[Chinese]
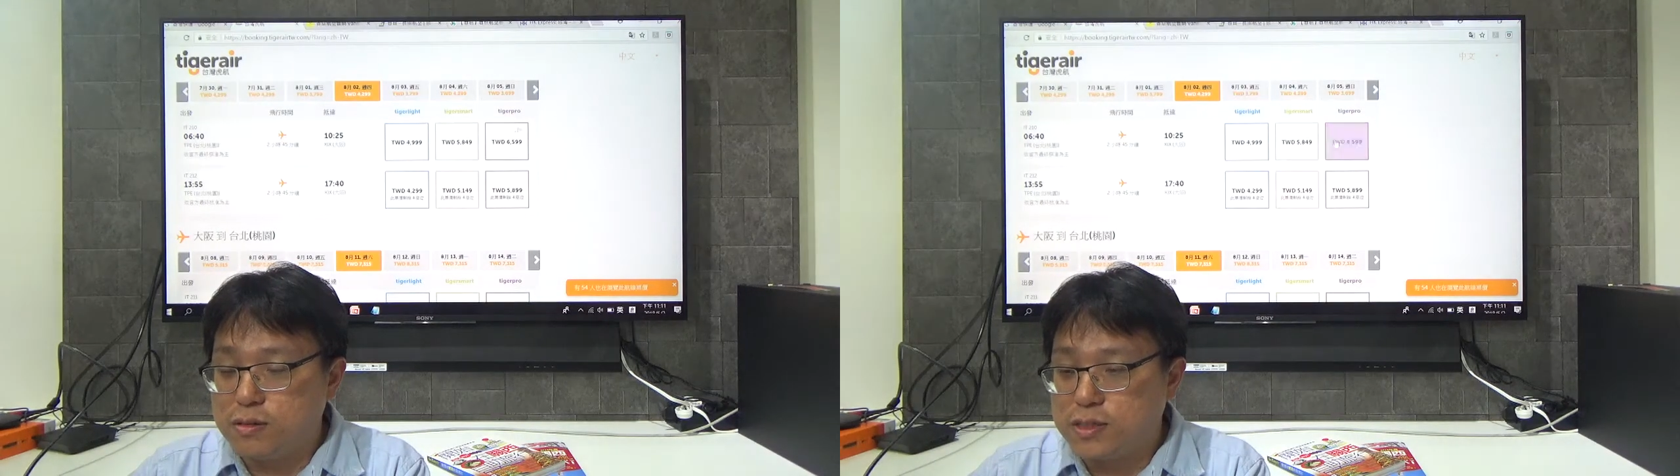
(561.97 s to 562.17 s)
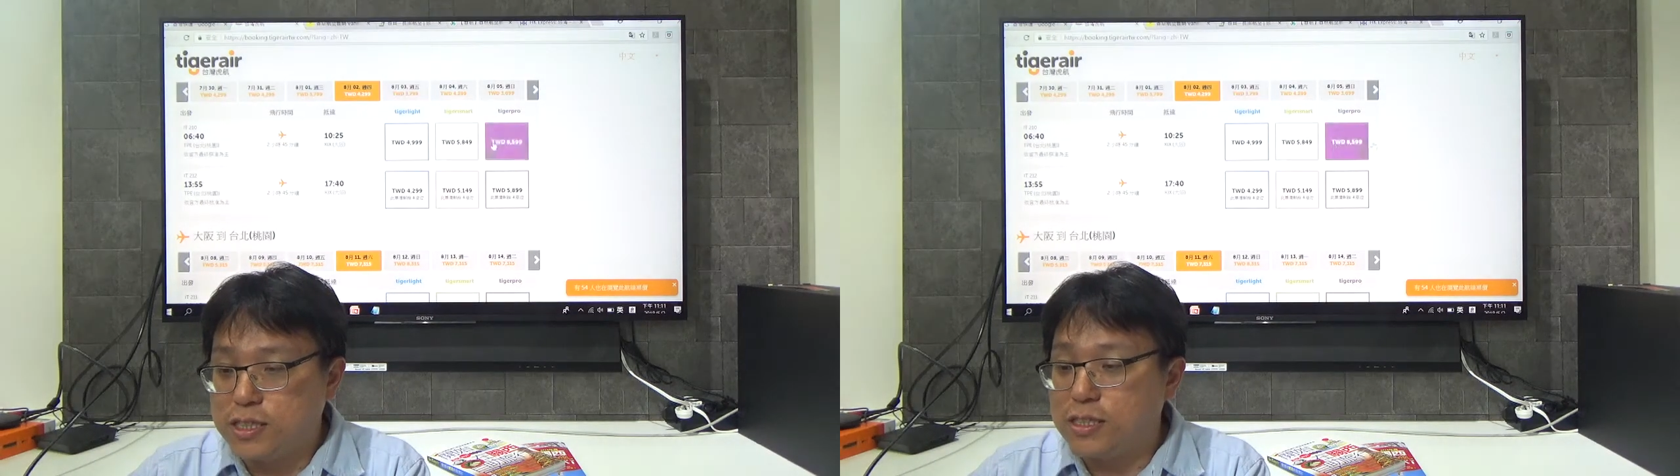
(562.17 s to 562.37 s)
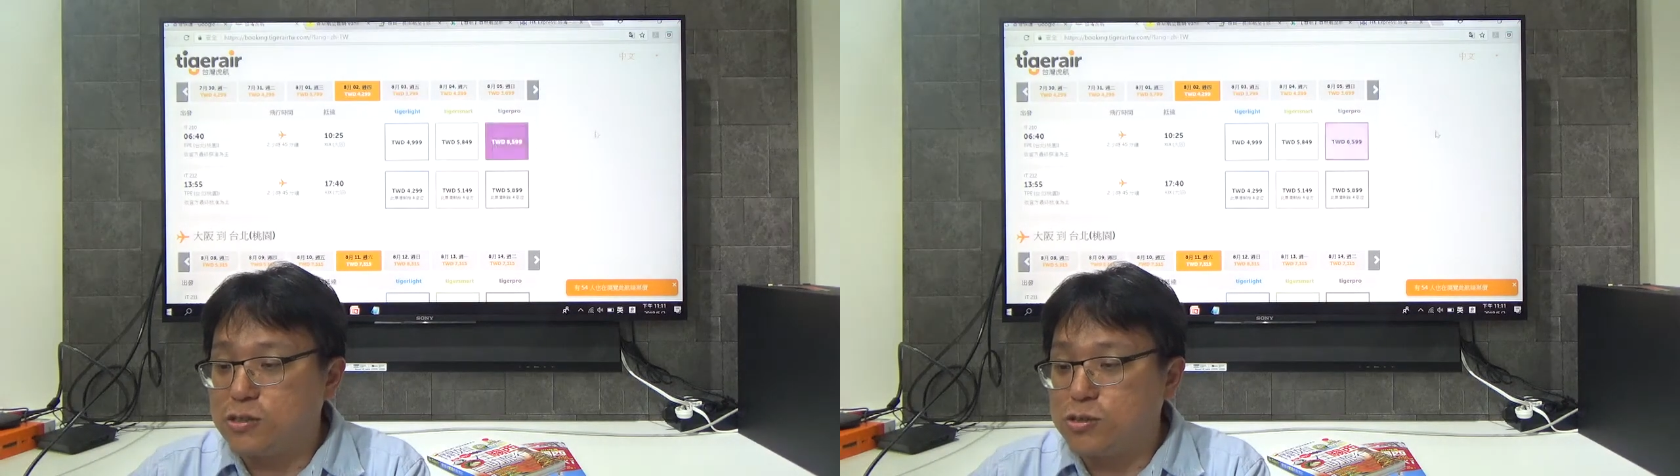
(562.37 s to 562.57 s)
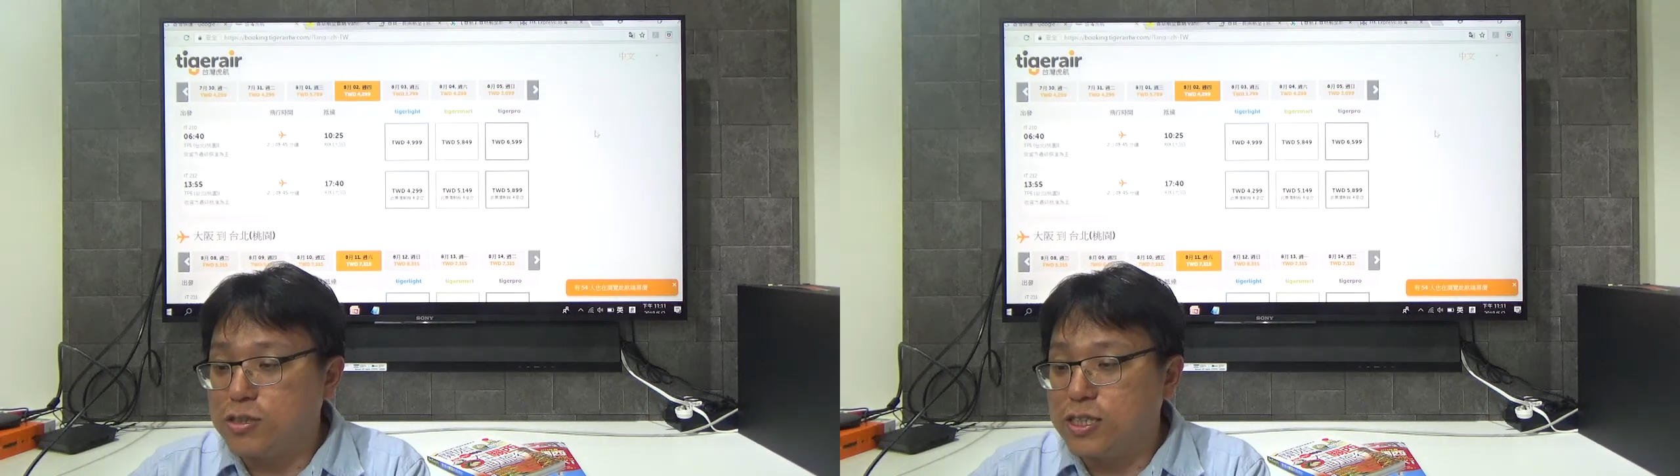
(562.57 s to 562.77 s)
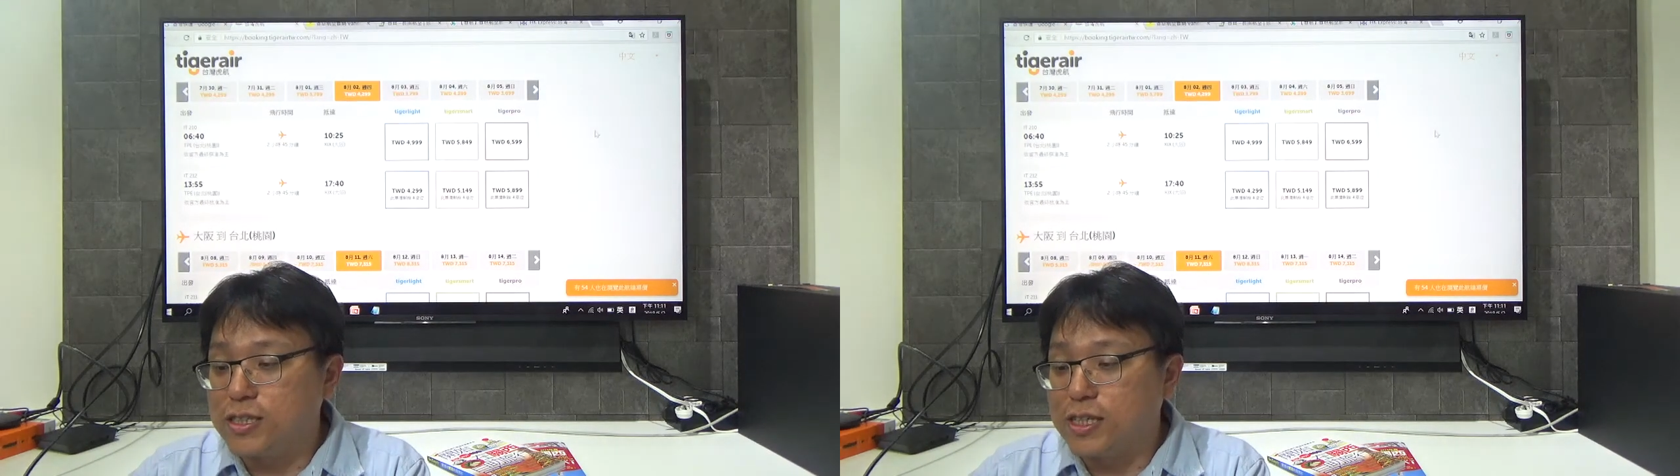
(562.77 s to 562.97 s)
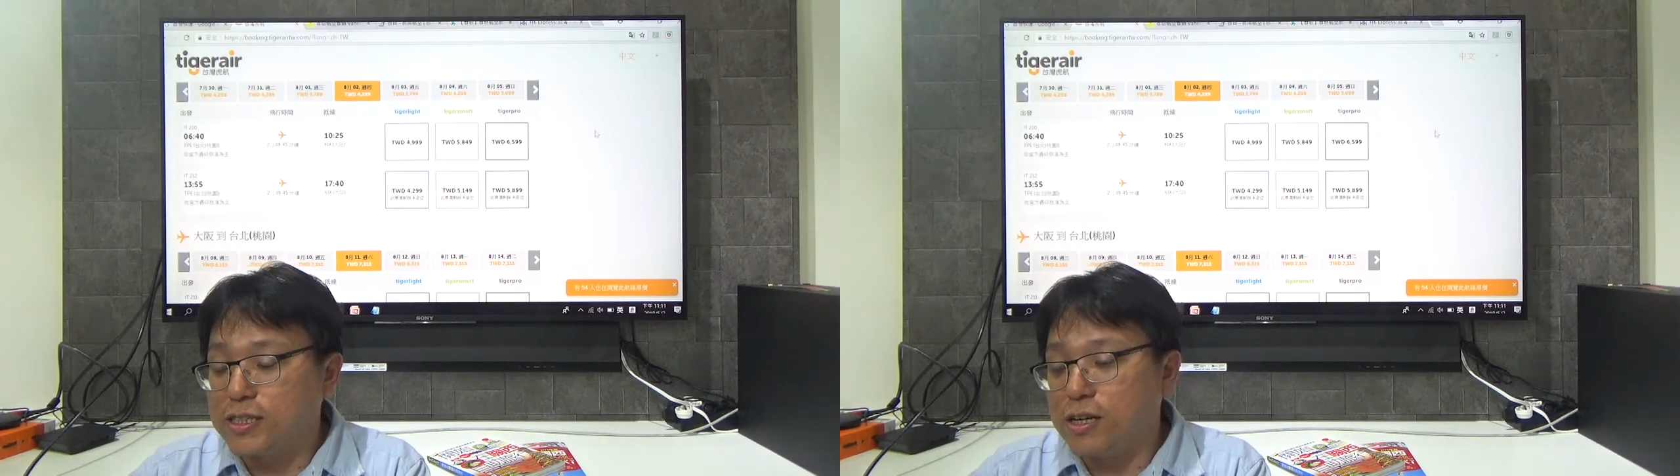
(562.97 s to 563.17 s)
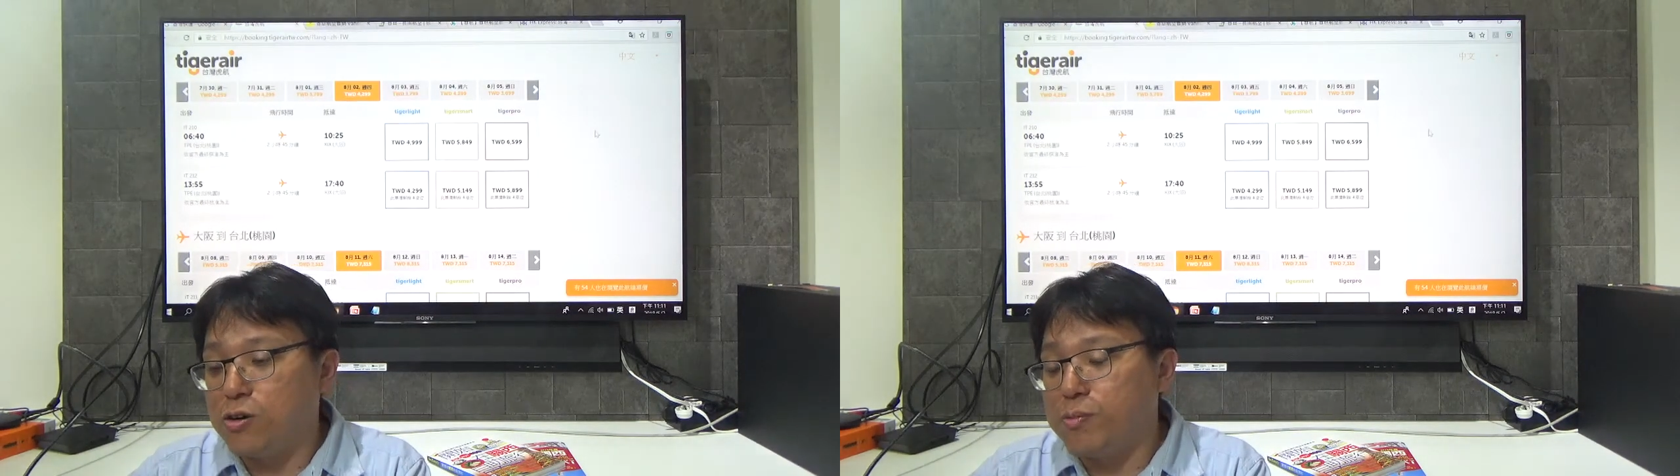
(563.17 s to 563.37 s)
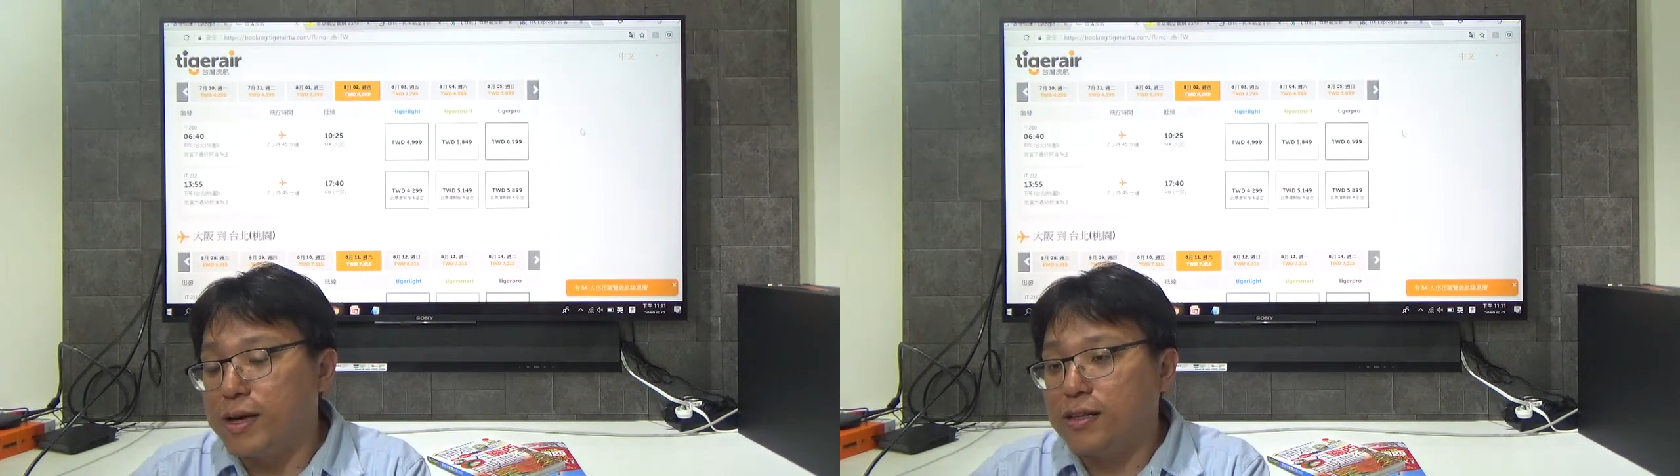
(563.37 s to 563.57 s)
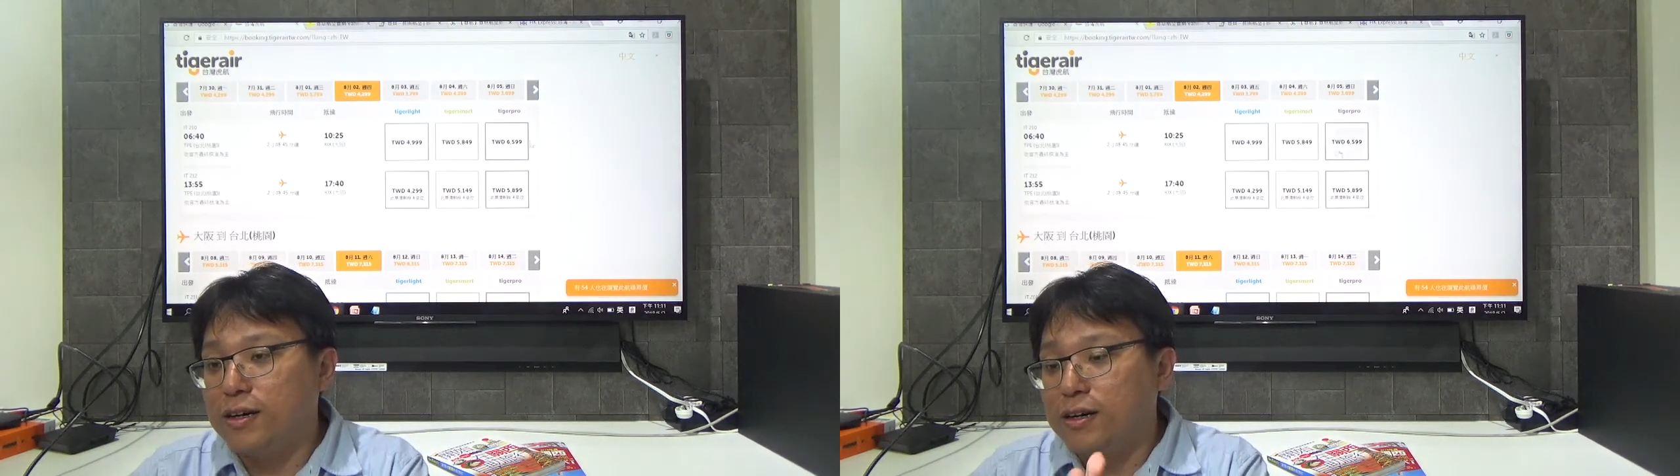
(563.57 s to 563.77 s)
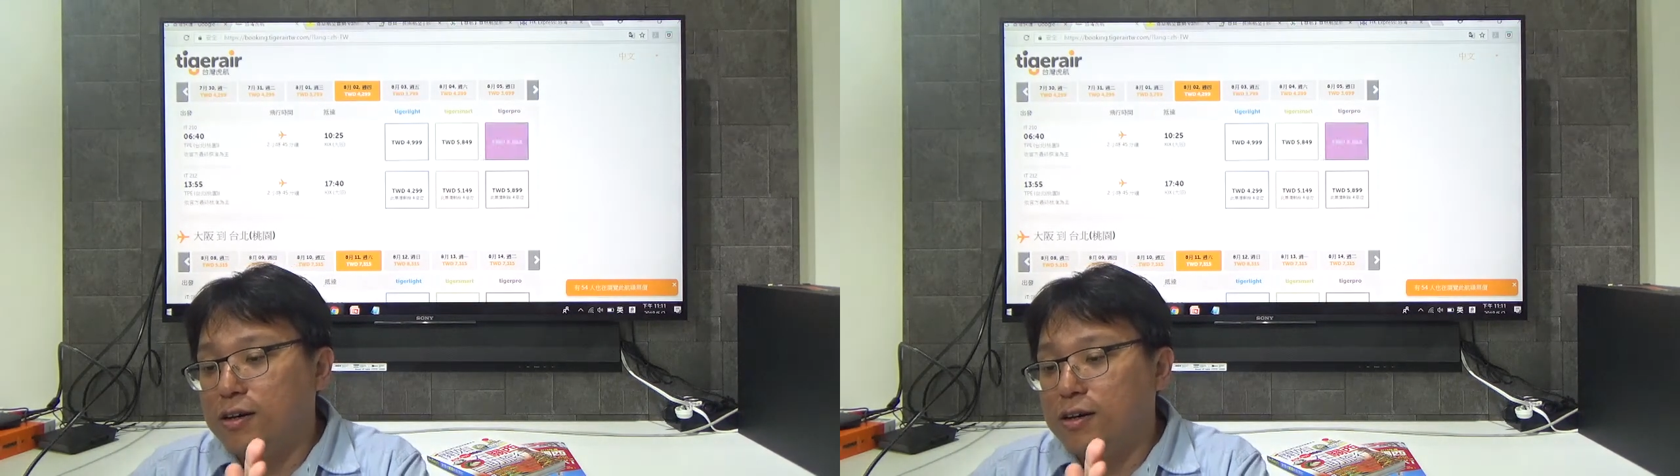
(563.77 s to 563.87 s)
际上说真的，在后面